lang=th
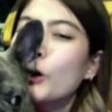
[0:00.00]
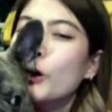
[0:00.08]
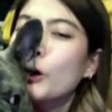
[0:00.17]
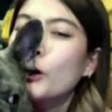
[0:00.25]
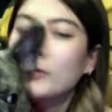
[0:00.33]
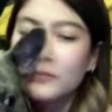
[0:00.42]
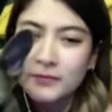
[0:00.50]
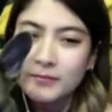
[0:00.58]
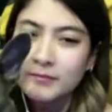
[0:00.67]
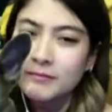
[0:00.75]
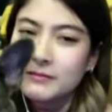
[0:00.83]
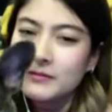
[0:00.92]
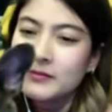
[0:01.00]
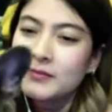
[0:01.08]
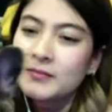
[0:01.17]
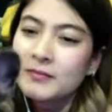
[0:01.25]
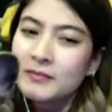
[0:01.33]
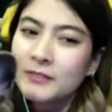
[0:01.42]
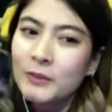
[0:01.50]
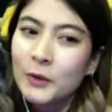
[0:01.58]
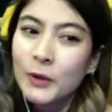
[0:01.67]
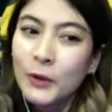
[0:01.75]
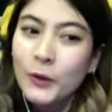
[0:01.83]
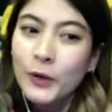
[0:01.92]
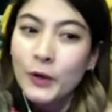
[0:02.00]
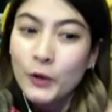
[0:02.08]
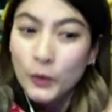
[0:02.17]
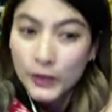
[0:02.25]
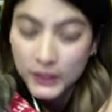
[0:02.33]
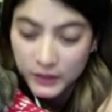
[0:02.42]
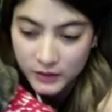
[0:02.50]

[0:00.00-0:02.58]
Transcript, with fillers: บอุ้ยอุ้ยอุ้ย